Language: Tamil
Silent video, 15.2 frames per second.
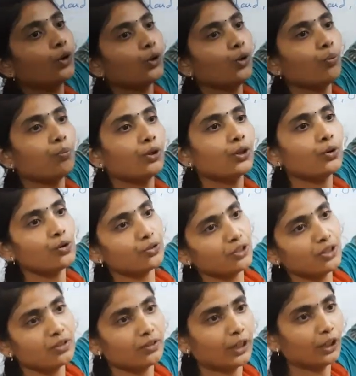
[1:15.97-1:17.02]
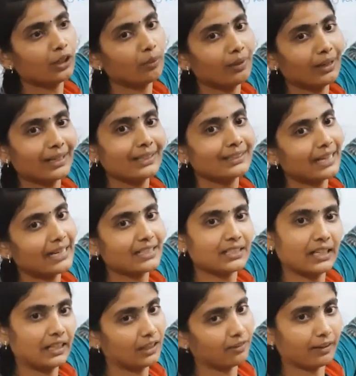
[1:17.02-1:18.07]
ஒரு முப்பது கொஷின்ஸ் வரைக்கும் நம்மளுக்கு
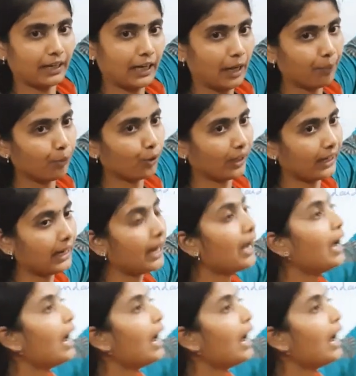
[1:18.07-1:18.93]
சயின்ஸ்லேருந்து வரலாம் ஓகேங்களா